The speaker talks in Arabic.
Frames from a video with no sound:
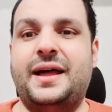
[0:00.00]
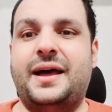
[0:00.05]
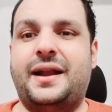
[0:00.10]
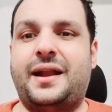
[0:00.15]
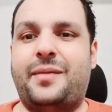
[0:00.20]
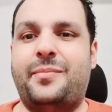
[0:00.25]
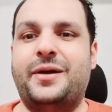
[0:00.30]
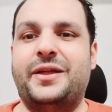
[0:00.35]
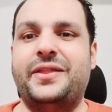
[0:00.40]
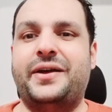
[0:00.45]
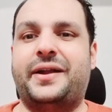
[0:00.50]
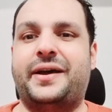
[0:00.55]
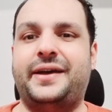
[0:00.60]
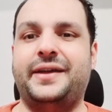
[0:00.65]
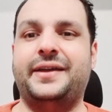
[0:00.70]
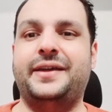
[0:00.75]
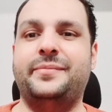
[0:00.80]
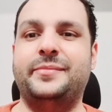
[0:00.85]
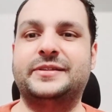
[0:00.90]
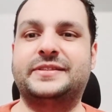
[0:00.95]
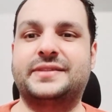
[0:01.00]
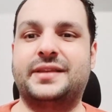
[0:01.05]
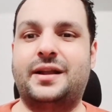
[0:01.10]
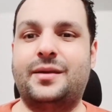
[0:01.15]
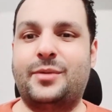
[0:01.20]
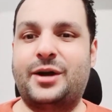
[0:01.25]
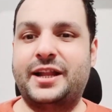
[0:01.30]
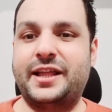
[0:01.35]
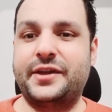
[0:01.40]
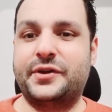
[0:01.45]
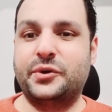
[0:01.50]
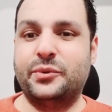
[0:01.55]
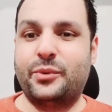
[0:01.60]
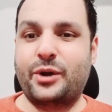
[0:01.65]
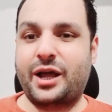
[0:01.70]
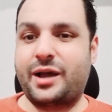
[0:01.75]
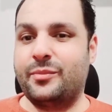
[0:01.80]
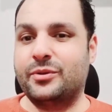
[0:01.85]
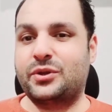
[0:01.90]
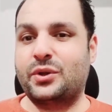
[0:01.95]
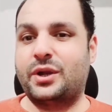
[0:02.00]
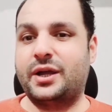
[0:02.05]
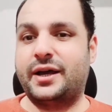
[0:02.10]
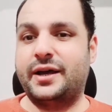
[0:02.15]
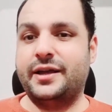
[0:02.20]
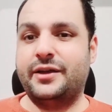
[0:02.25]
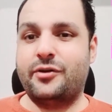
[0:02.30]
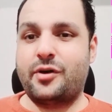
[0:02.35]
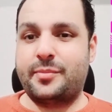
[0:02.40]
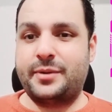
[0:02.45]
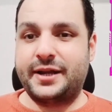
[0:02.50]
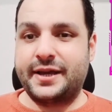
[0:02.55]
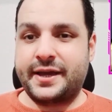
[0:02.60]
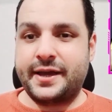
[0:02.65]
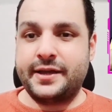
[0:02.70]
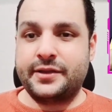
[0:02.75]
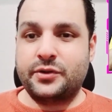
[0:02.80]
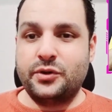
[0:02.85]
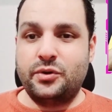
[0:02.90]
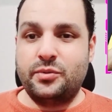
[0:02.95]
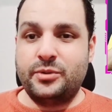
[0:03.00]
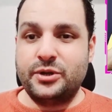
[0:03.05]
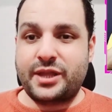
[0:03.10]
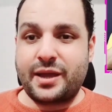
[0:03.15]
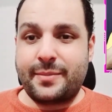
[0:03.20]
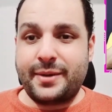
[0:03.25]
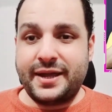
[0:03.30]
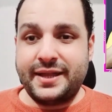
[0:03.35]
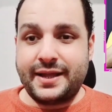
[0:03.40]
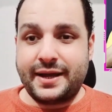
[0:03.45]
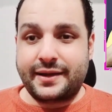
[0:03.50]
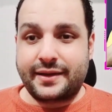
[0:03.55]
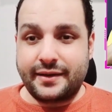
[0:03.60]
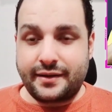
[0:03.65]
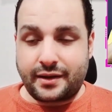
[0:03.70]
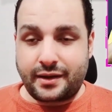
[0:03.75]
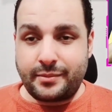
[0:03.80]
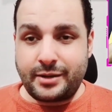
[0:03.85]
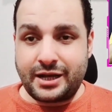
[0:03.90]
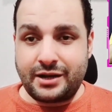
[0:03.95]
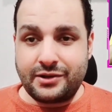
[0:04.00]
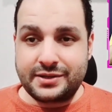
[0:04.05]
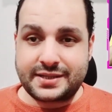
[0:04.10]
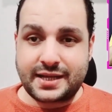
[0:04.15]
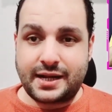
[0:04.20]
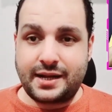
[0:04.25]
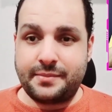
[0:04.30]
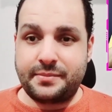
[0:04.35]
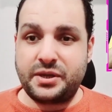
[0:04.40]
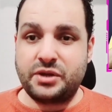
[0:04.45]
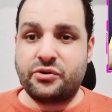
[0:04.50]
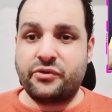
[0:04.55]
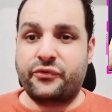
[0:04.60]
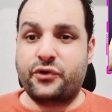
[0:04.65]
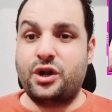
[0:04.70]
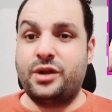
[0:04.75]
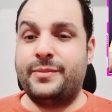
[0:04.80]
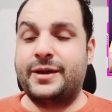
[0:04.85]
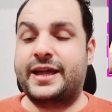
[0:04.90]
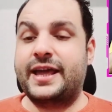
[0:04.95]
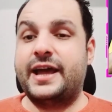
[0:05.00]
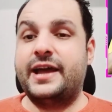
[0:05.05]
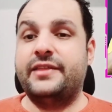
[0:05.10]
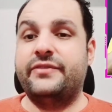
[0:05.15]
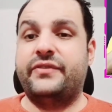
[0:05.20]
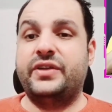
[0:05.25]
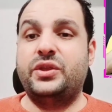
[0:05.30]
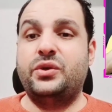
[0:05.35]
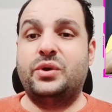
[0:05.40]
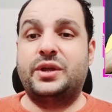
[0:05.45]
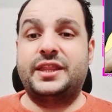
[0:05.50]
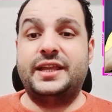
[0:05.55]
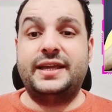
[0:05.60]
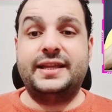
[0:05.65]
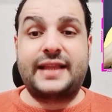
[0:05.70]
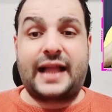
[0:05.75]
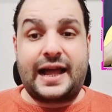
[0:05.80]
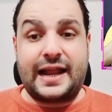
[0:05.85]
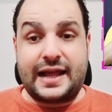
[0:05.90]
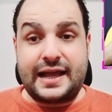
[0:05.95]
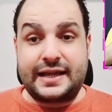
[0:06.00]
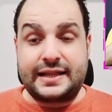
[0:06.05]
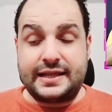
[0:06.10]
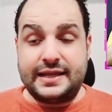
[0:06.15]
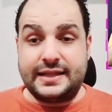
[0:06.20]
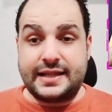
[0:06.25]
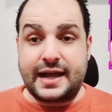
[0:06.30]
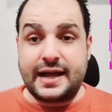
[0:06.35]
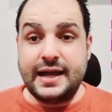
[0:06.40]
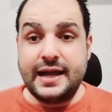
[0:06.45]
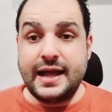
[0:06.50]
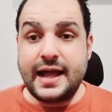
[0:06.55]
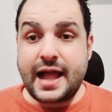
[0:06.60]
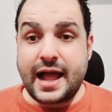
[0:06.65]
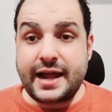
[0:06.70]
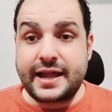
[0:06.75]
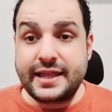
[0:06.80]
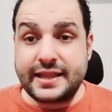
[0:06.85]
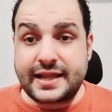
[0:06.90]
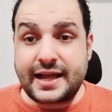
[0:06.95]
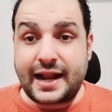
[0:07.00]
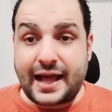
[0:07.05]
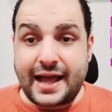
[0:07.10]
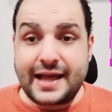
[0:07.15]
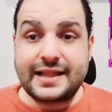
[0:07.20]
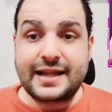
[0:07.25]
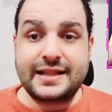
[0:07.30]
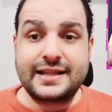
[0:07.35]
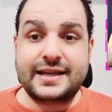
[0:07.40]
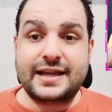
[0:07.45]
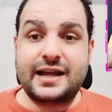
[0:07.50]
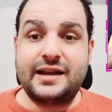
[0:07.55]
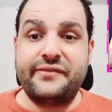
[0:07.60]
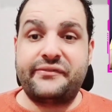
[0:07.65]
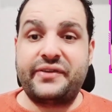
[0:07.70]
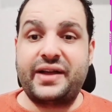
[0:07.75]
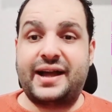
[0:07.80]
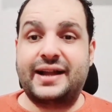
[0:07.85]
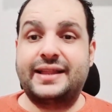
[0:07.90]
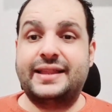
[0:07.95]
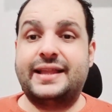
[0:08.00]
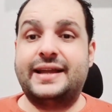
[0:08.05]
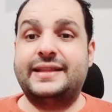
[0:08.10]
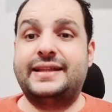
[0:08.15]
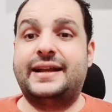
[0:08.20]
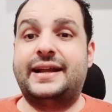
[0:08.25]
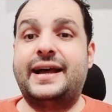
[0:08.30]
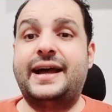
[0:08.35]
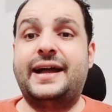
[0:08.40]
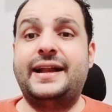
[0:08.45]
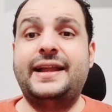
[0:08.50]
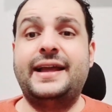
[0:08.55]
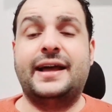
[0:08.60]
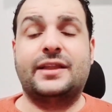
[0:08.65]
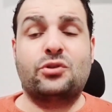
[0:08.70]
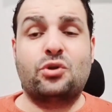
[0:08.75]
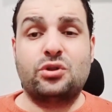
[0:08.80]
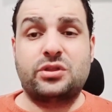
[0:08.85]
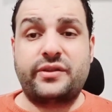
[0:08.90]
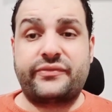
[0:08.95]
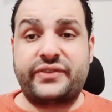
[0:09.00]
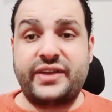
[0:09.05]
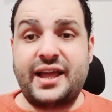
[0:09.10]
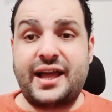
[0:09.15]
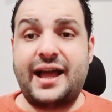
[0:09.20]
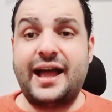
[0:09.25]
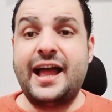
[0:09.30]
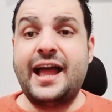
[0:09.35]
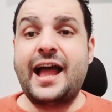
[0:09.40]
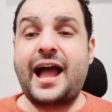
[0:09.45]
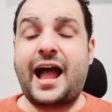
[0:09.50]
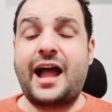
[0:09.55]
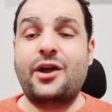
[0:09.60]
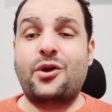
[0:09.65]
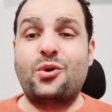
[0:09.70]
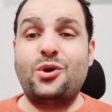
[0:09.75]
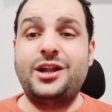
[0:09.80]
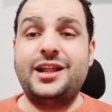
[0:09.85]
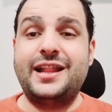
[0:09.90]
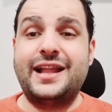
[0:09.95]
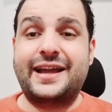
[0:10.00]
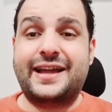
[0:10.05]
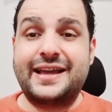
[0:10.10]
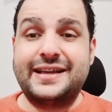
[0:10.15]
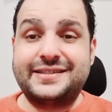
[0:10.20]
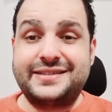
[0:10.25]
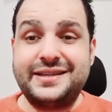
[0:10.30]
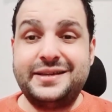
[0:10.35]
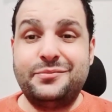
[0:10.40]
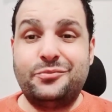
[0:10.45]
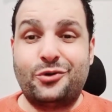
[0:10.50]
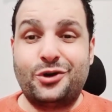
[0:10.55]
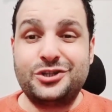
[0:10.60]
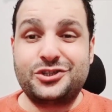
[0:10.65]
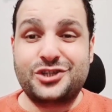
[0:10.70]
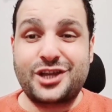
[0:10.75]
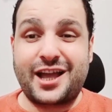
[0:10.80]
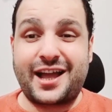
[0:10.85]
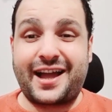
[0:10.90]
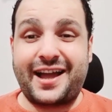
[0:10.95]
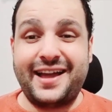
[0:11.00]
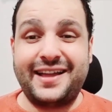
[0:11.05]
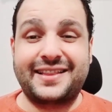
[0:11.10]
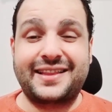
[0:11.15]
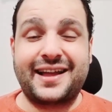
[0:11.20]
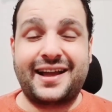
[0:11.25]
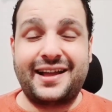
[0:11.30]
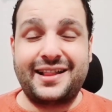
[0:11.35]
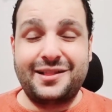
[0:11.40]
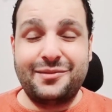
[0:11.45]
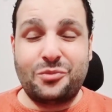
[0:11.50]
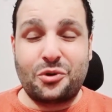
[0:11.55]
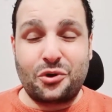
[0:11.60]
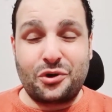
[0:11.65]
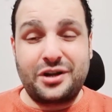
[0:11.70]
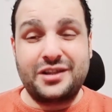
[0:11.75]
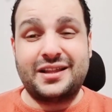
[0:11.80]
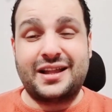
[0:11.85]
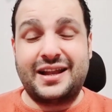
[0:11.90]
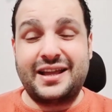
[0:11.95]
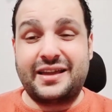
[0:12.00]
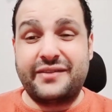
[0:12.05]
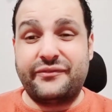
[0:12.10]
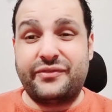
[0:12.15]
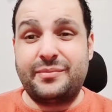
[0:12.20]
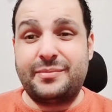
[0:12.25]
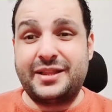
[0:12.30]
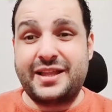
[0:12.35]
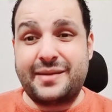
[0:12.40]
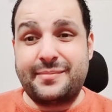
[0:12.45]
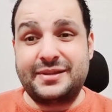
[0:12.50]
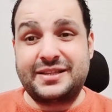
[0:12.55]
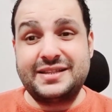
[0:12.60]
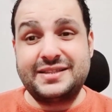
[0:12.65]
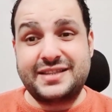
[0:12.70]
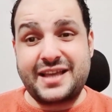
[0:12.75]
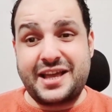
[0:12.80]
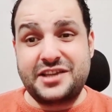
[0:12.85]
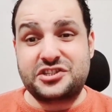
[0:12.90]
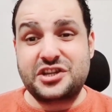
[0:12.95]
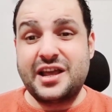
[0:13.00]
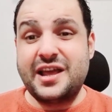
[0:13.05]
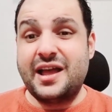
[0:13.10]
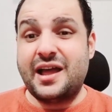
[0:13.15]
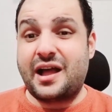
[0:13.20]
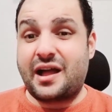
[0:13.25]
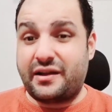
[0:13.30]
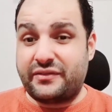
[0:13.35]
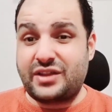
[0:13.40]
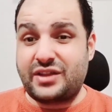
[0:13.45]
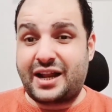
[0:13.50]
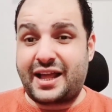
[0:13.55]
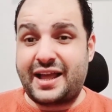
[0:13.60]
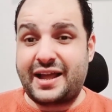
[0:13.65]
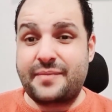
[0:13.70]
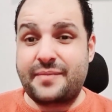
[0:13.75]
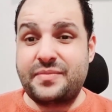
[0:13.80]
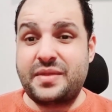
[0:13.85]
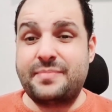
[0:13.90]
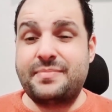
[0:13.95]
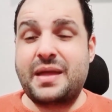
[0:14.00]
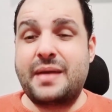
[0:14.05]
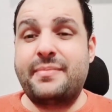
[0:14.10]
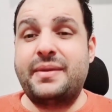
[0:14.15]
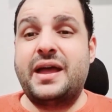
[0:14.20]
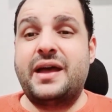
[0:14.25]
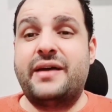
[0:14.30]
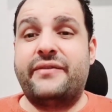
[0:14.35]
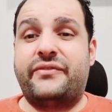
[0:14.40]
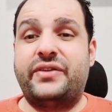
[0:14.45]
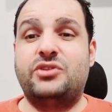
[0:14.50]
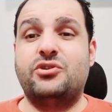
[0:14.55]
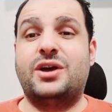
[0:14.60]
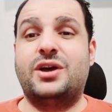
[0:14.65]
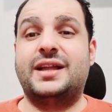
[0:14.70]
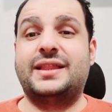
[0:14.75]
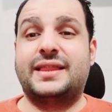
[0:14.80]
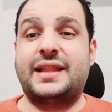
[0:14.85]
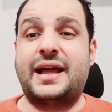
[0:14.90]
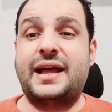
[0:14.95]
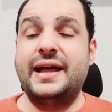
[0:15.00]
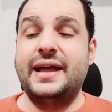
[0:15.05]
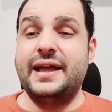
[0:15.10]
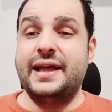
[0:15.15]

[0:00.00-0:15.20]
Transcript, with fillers: الرحمن الرحيم السلام عليكم ورحمة الله وبركاته متابعينا الكرام اهلا وسهلا بيكم في كل مكان فيديو جديد حلقة جديدة اكيد كالعادة هنتكلم فيها عن النادي الاهلي هنرد فيها عن كل الاكاذيب والشائعات المغرضة لكن في البداية ما تنساش افضل حاجة بنبدأ بيها فيديوهاتنا